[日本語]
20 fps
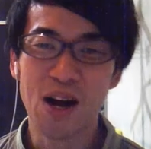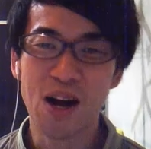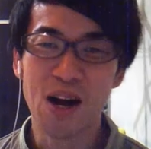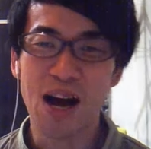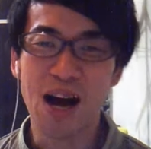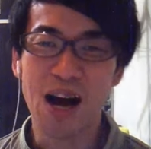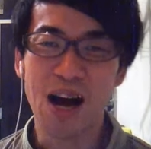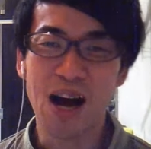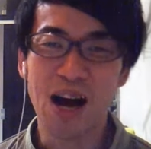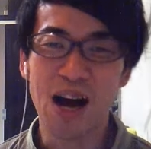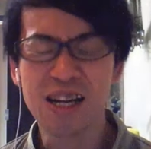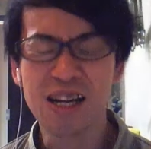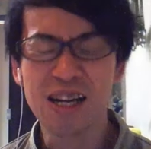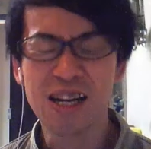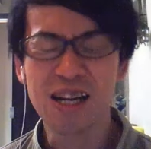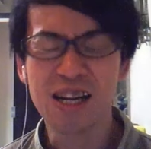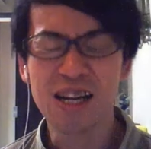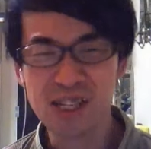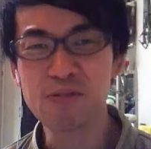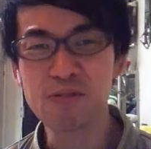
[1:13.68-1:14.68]
悪化してし
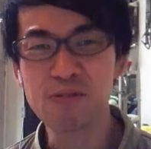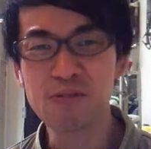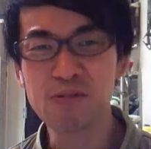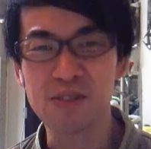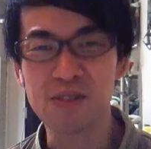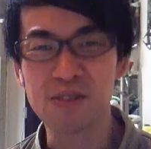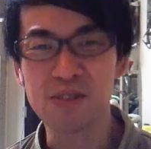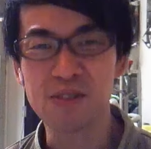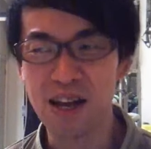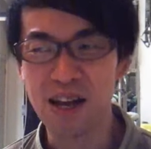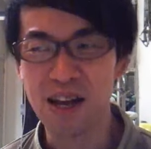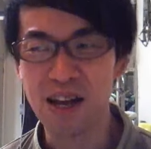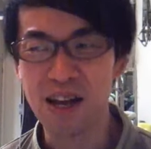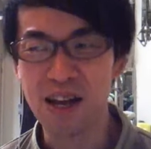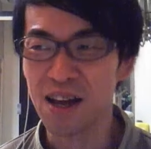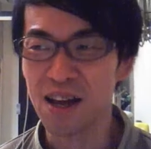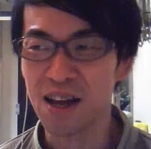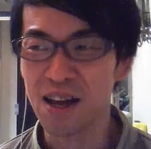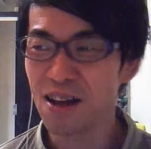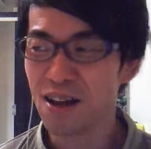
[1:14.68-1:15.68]
まうんで
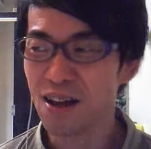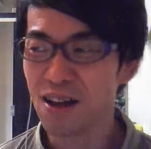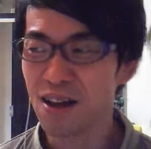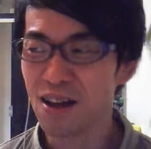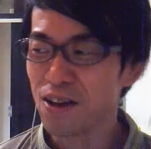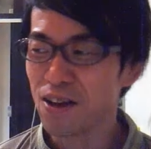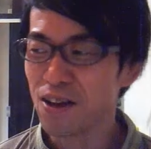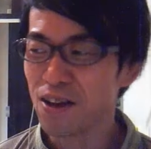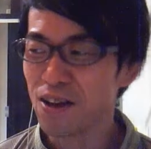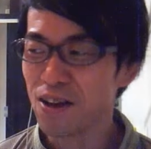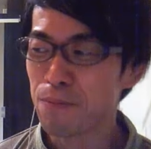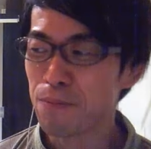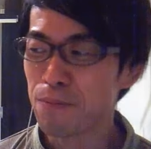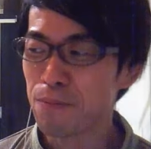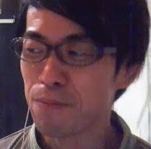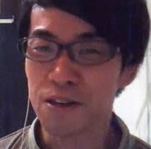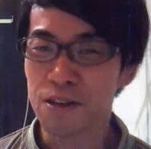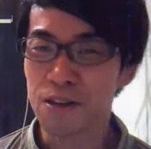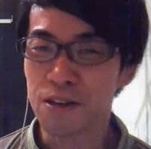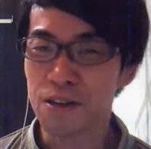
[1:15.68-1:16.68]
やっぱ
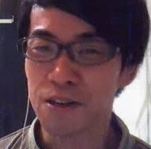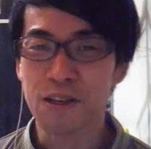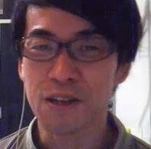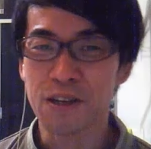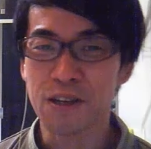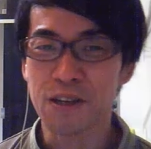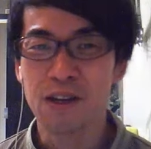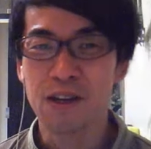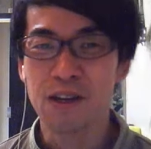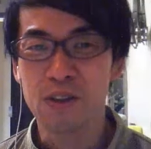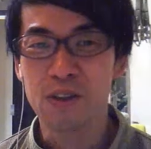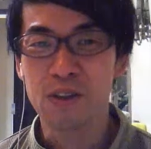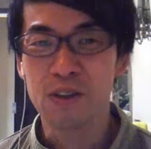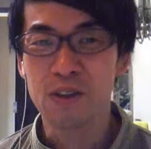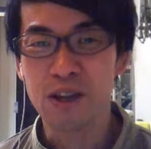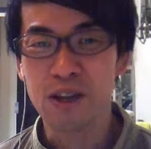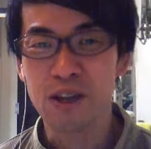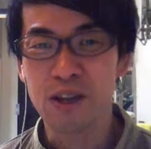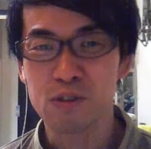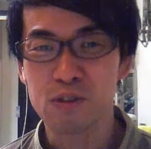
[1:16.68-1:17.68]
り
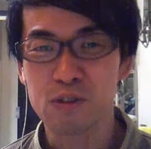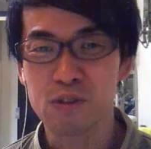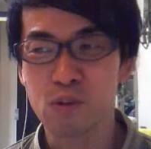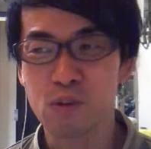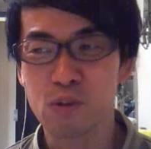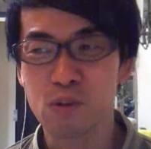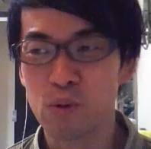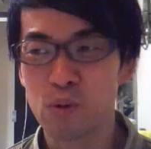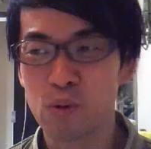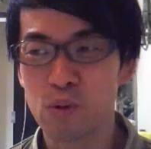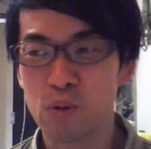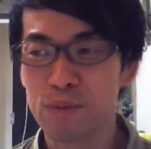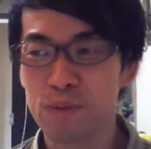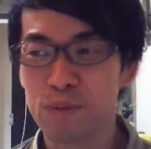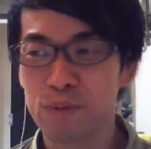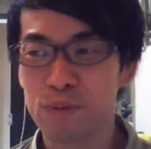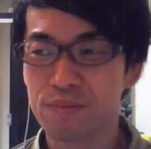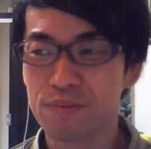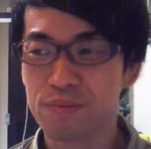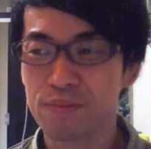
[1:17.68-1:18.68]
ねその
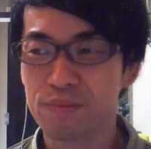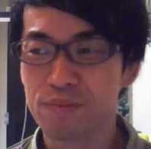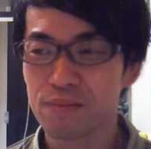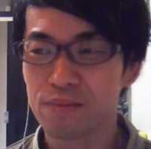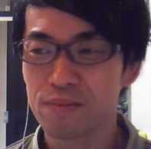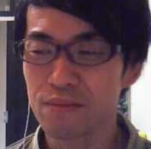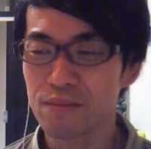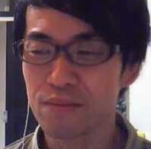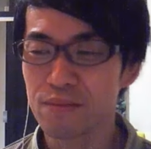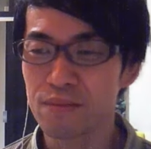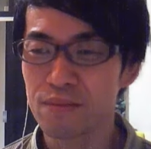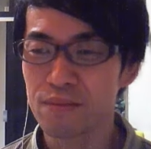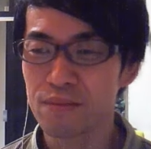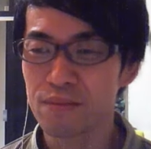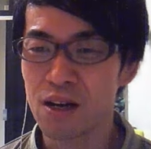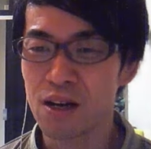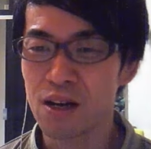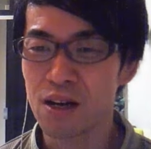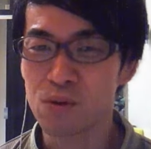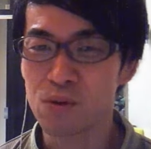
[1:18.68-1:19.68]
あ
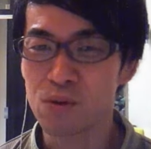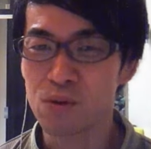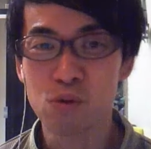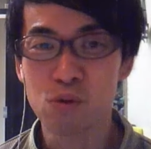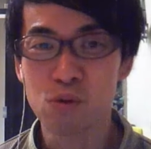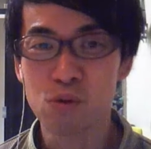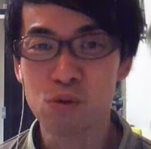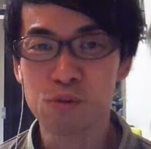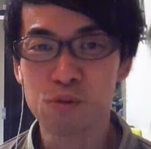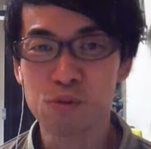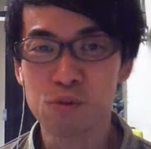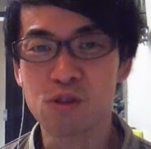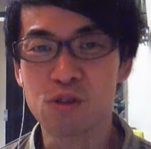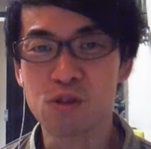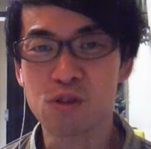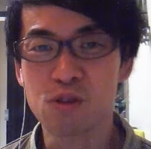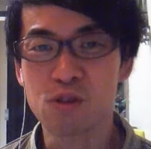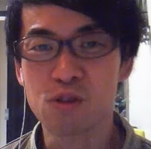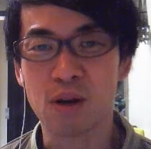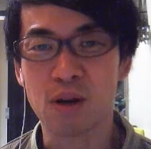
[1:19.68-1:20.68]
のそういうミスと
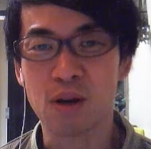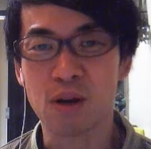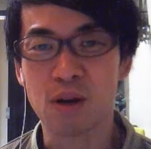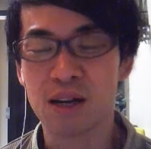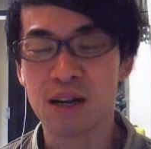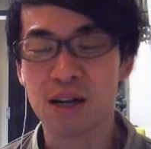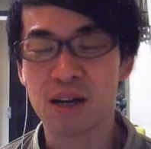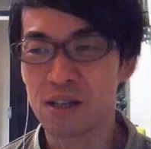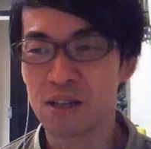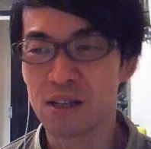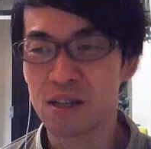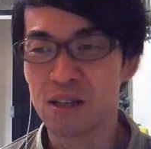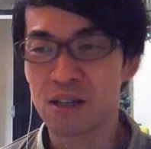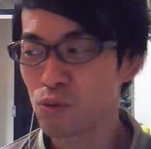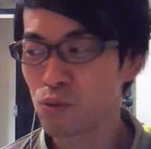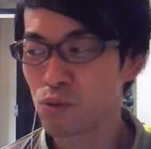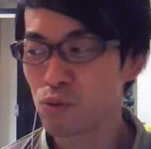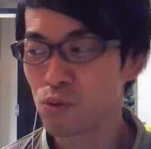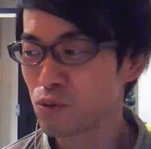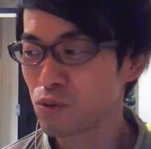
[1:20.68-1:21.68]
かそうい
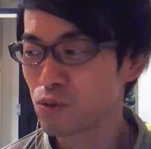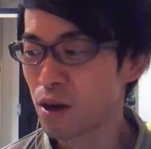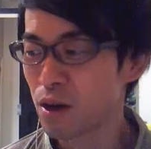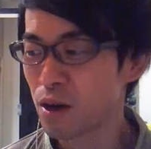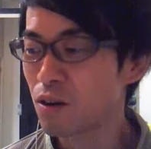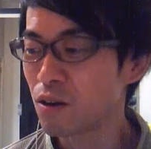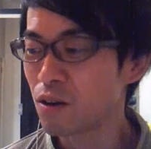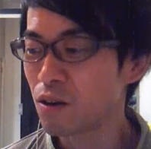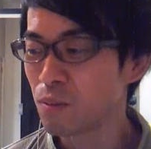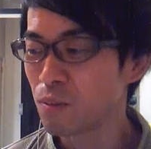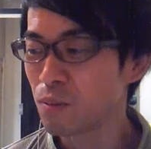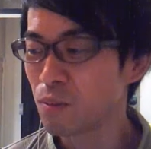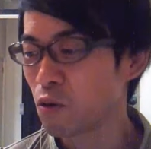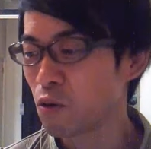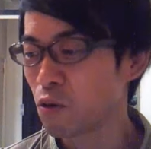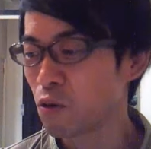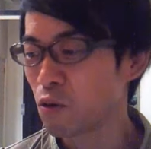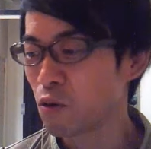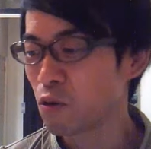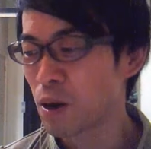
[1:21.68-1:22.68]
うまあ、まあ、これ
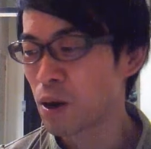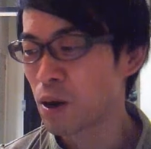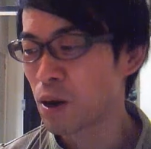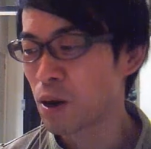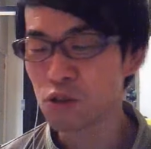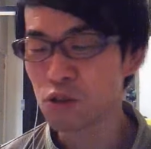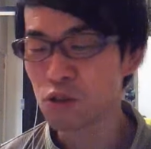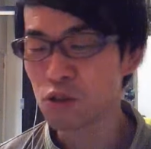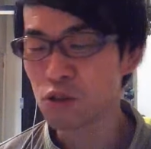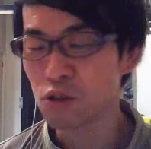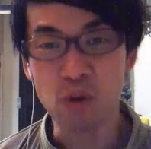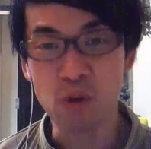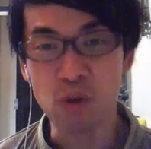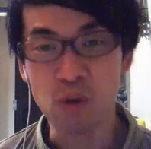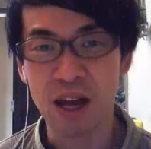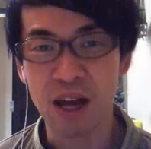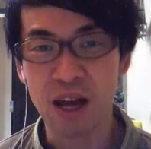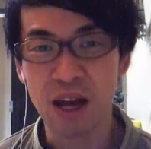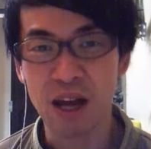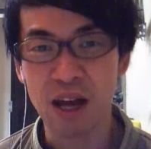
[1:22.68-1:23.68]
パクリはちょっとね
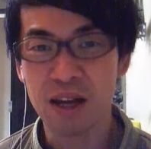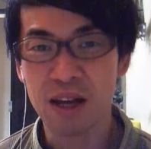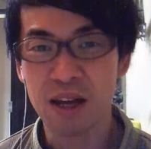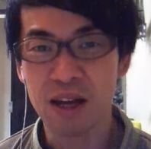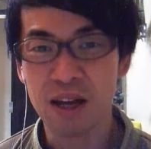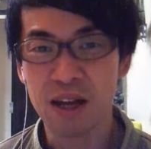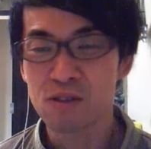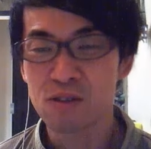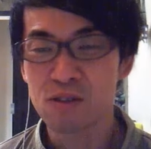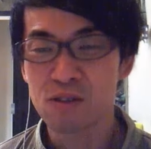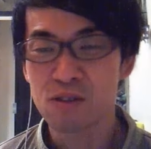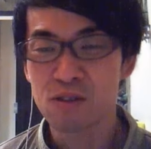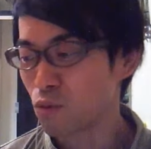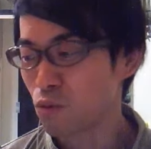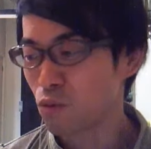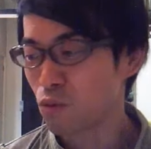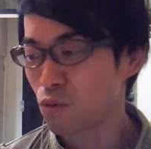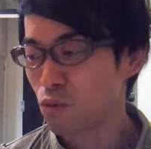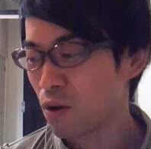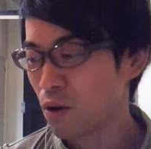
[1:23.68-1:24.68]
ちょっと
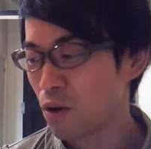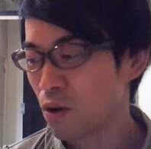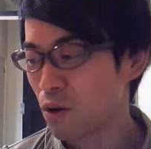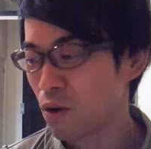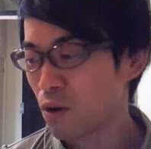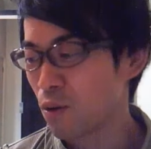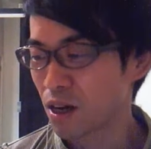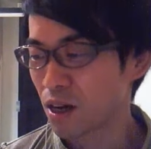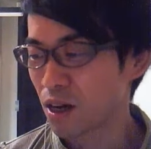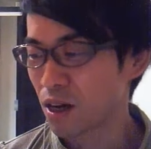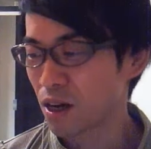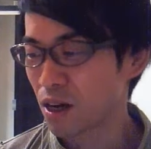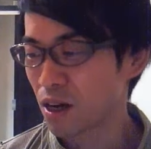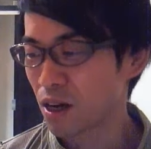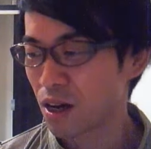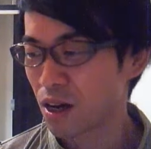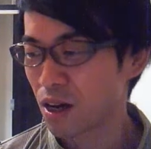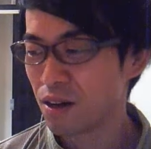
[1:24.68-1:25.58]
ほぼなんか